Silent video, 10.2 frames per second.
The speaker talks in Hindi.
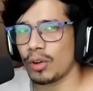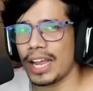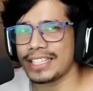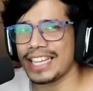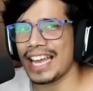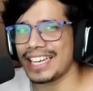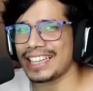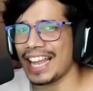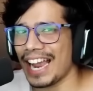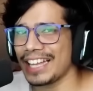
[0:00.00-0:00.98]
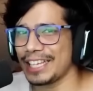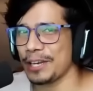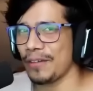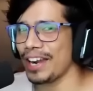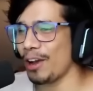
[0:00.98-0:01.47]
गाइज यार ये थका
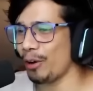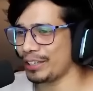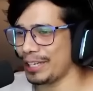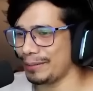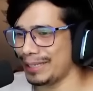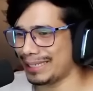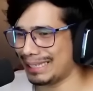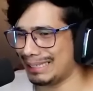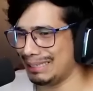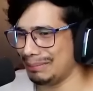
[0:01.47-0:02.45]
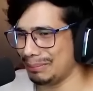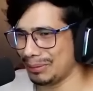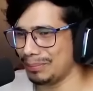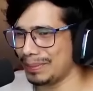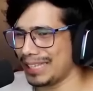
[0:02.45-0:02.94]
देने वाला और ये लिटरली
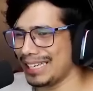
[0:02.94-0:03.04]
ब्रोम पता